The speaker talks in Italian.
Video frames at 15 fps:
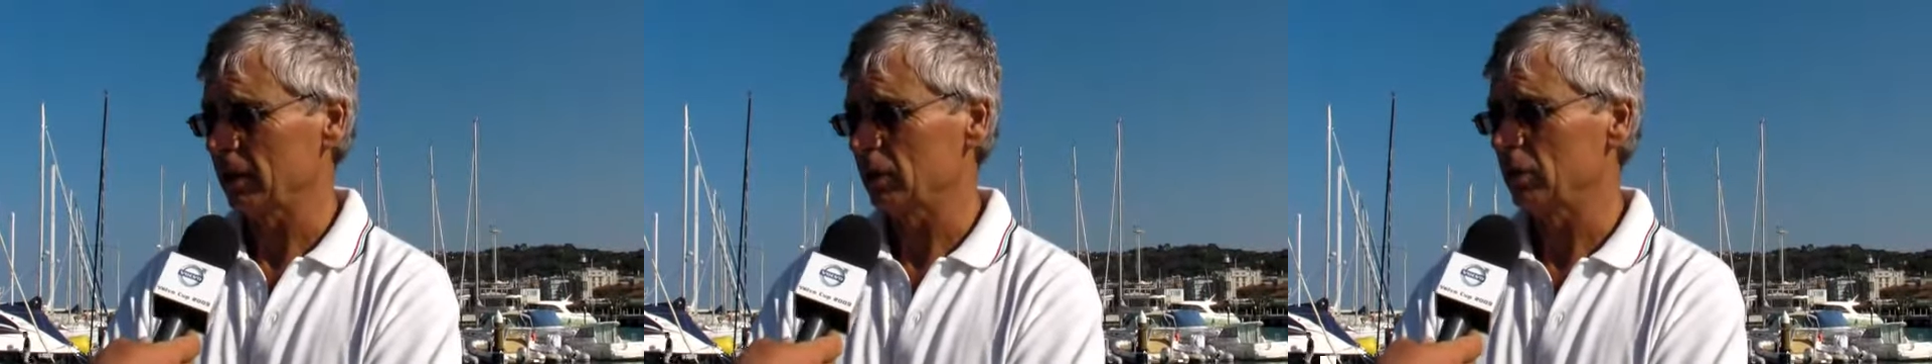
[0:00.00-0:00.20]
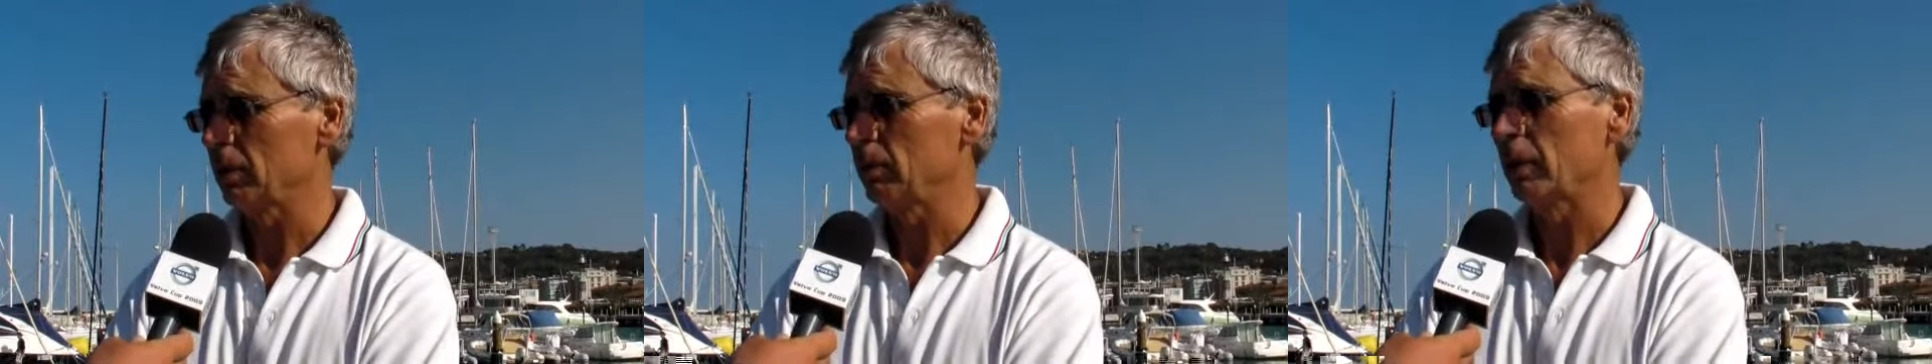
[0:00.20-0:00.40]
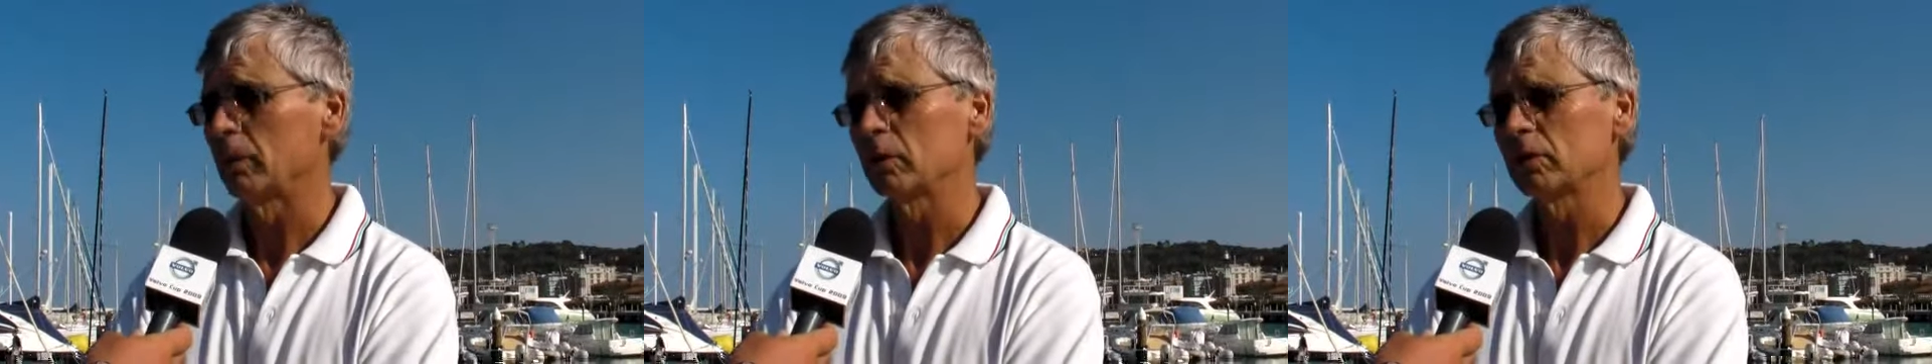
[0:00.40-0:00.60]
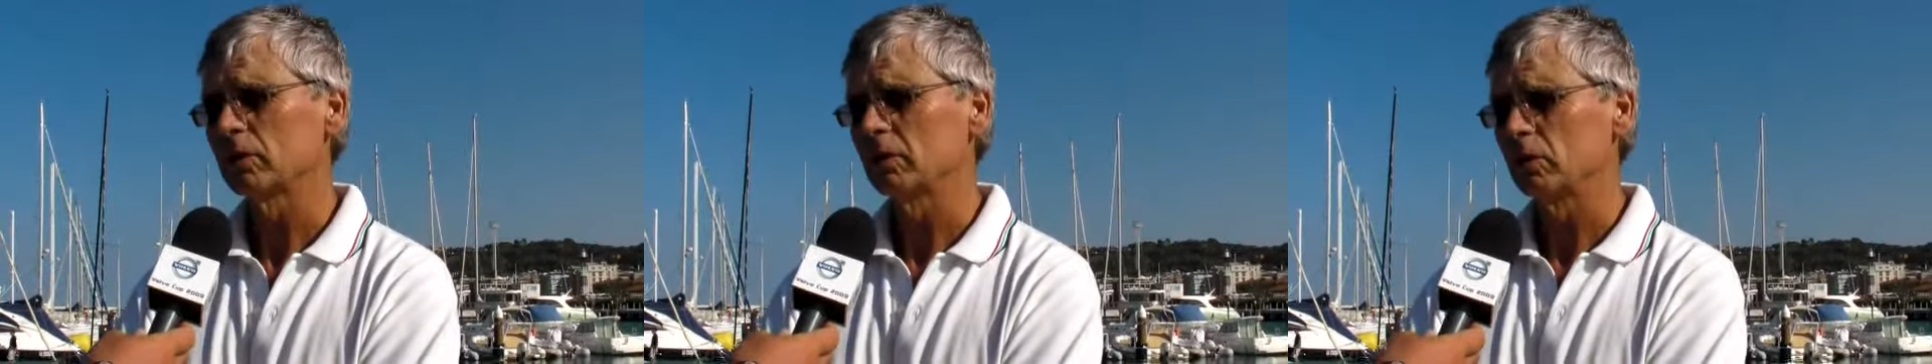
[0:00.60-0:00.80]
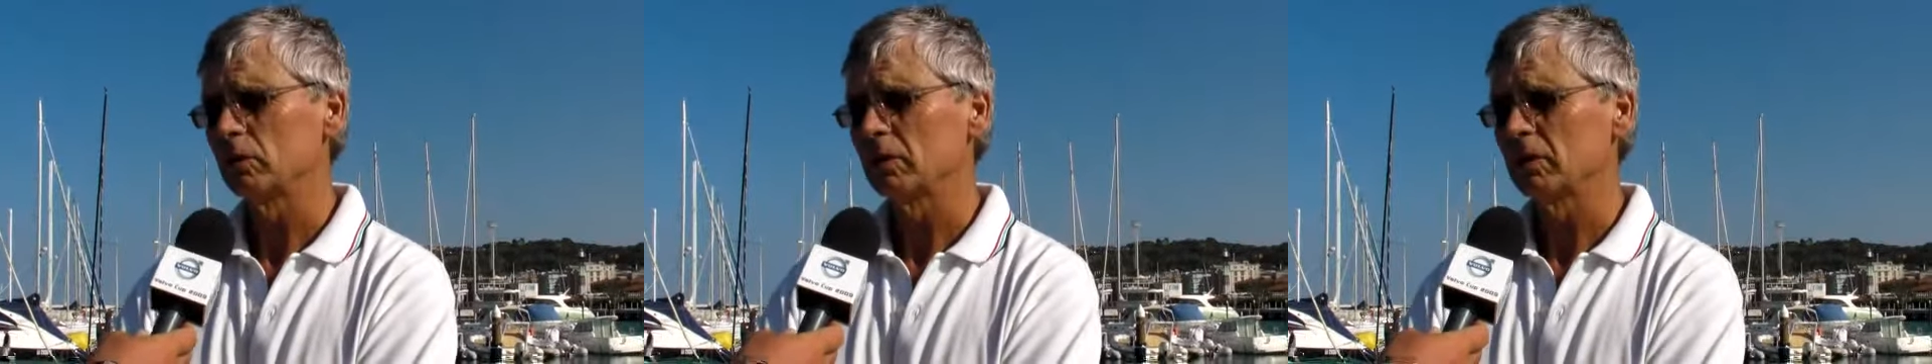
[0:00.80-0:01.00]
noi abbiamo
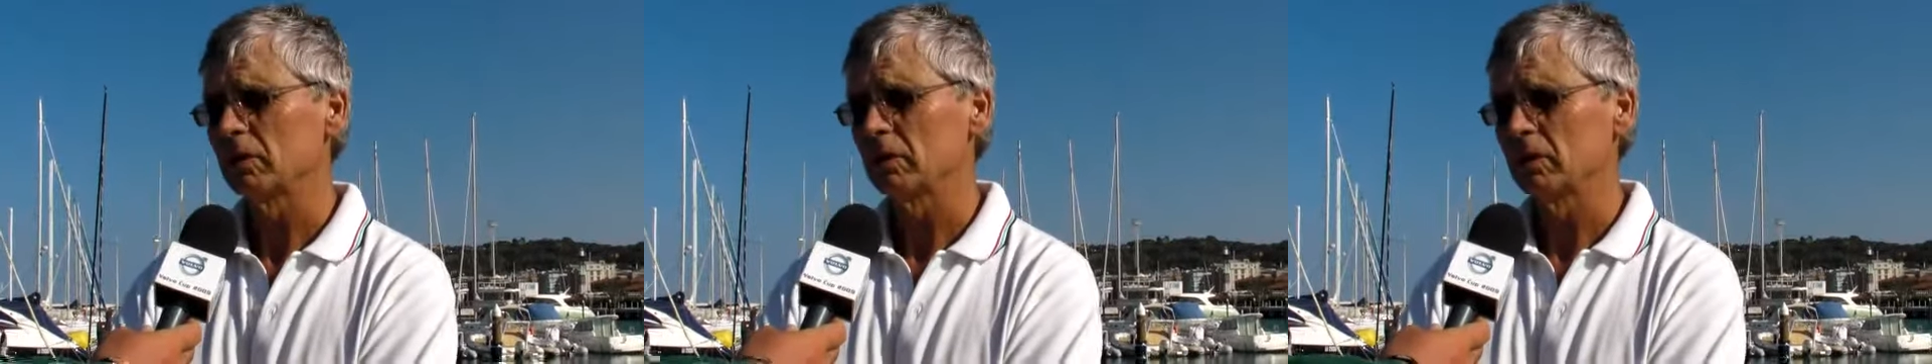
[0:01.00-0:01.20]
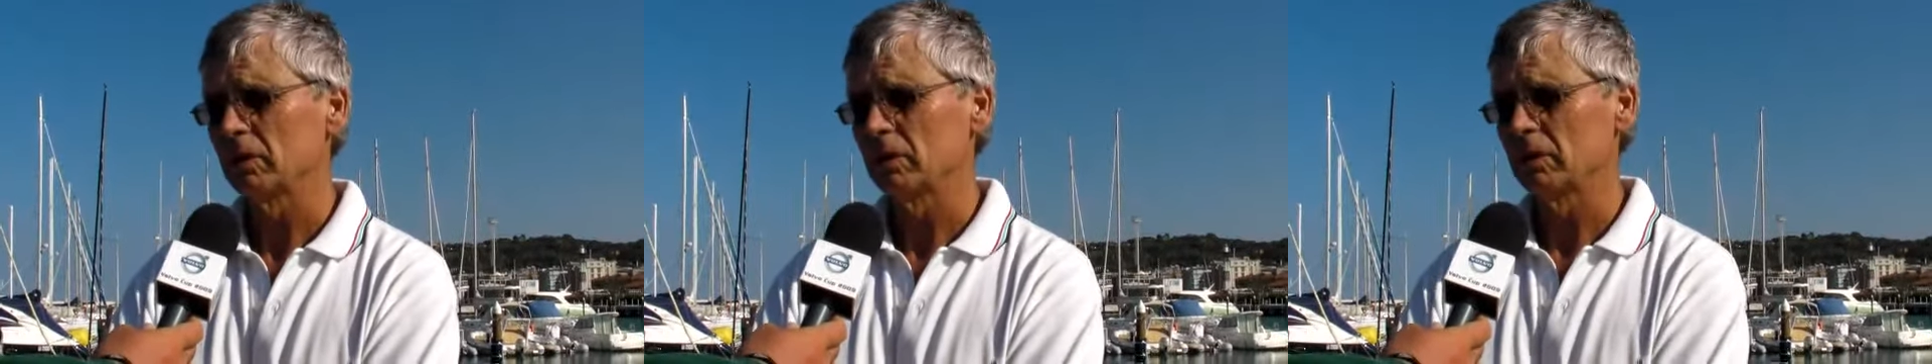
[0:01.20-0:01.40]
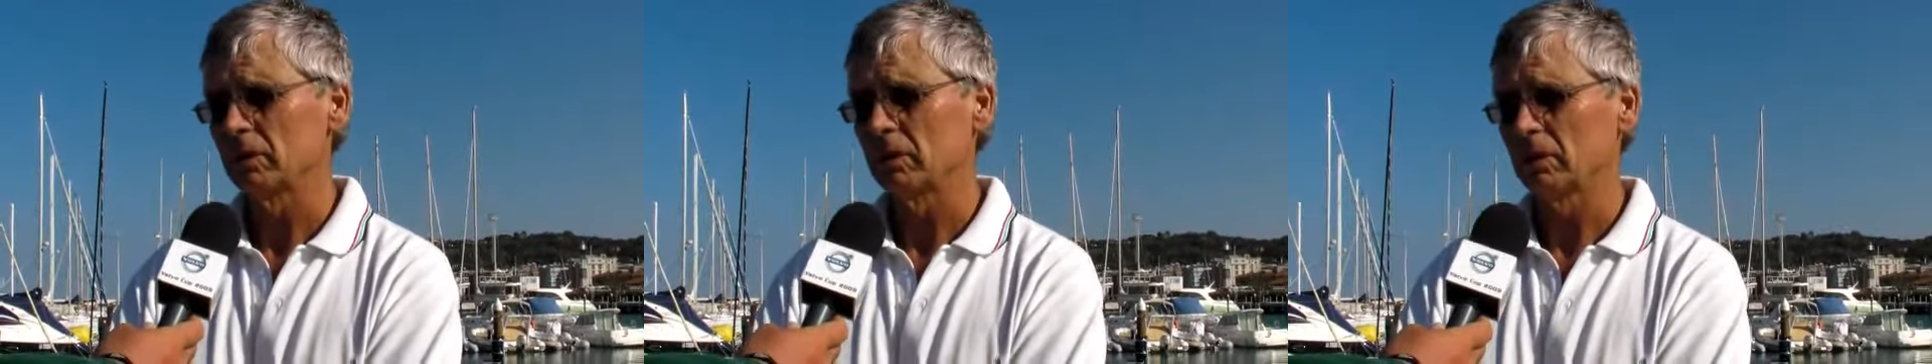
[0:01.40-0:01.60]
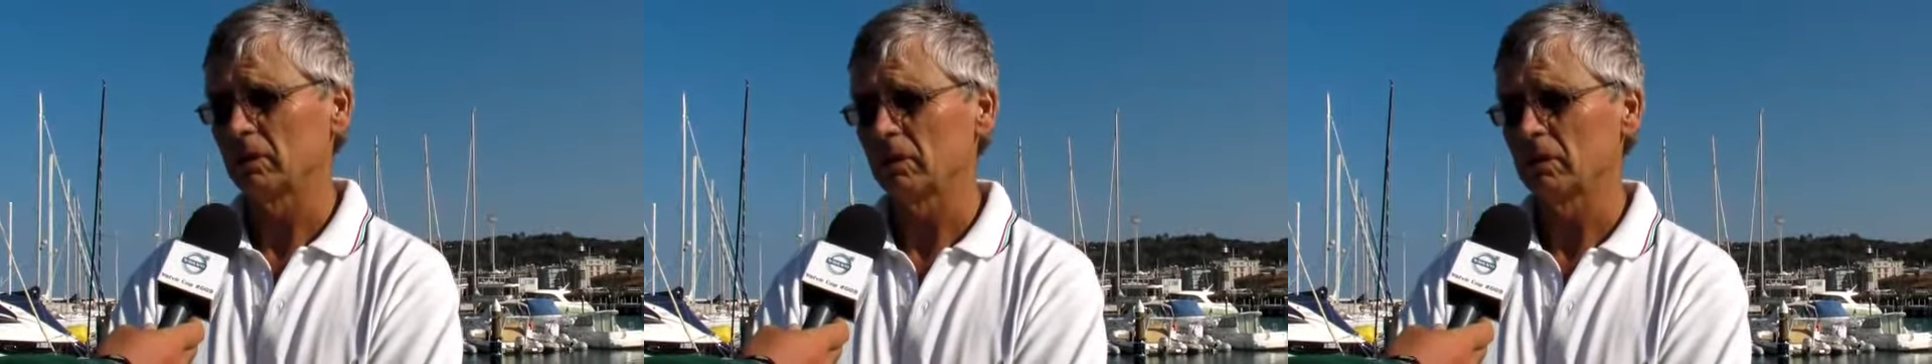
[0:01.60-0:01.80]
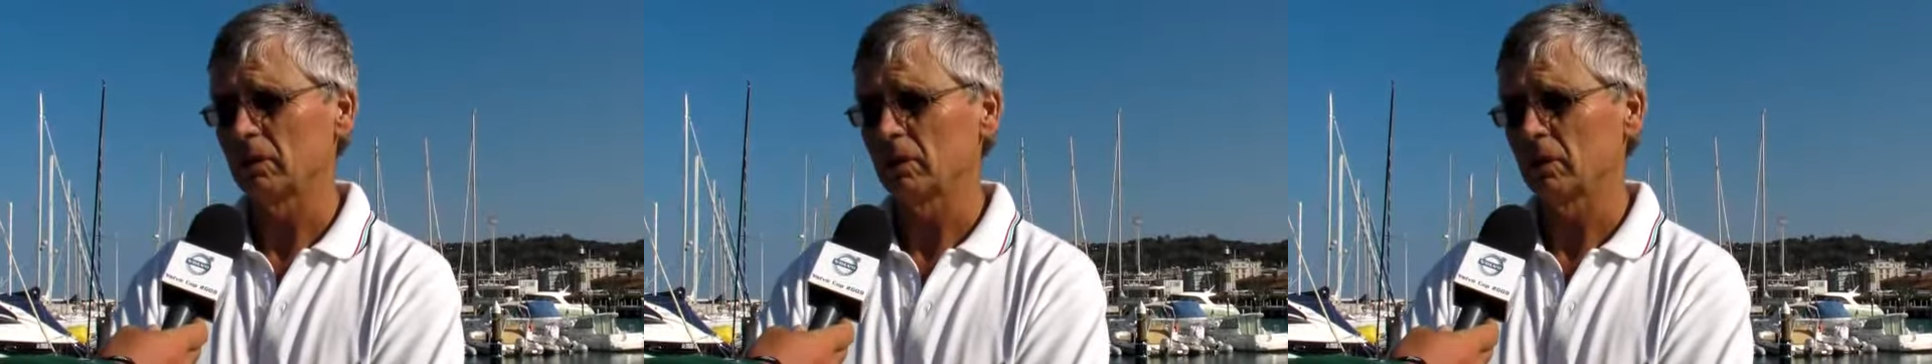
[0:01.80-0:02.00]
costituito
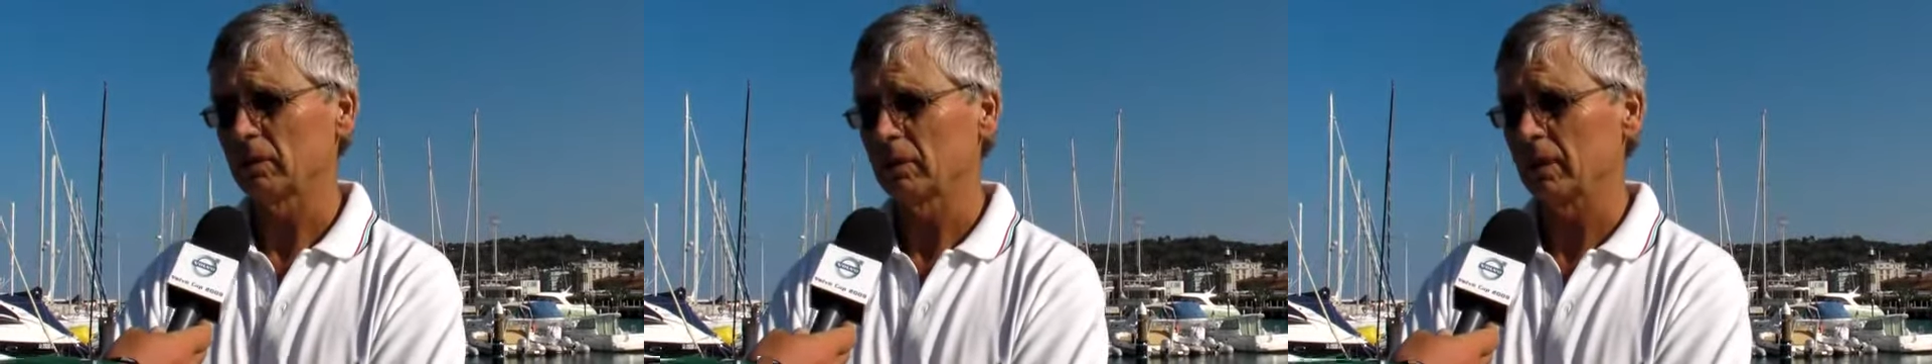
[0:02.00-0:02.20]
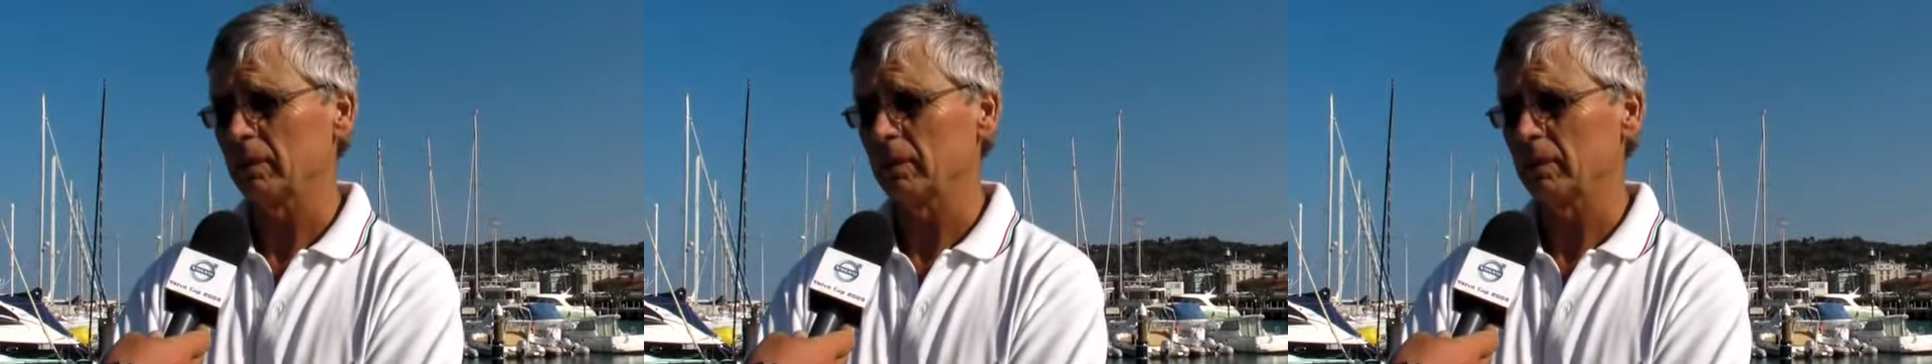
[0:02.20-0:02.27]
lo Yacht